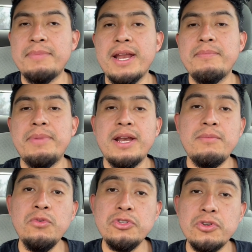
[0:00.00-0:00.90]
para, para
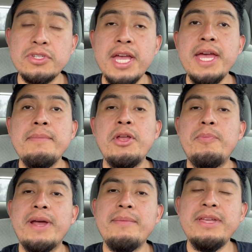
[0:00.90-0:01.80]
muchos,
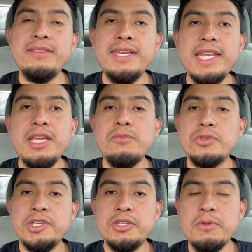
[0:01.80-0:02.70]
pero para mí tiene
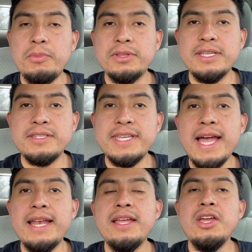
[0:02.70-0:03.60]
muchísimo
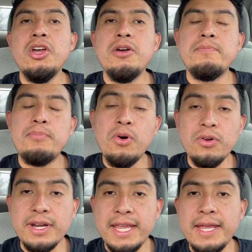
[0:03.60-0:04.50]
potencial
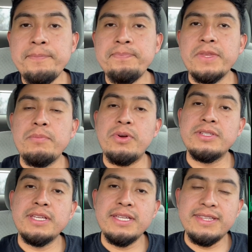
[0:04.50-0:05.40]
porque
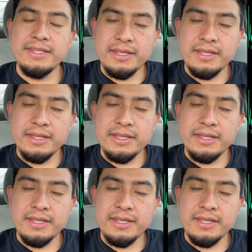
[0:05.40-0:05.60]
pues eh,